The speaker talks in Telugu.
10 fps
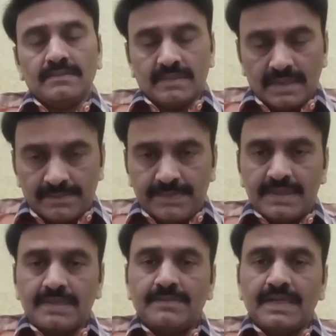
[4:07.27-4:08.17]

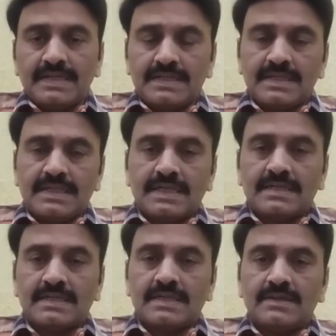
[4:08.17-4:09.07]
కంపెనీకి మేనేజింగ్
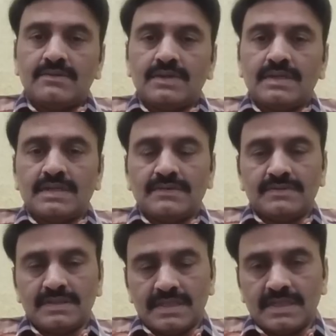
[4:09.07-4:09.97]
డైరెక్టర్గా ఉన్న
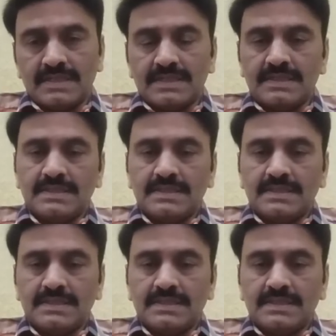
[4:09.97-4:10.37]
రవీంద్రనాథ్ని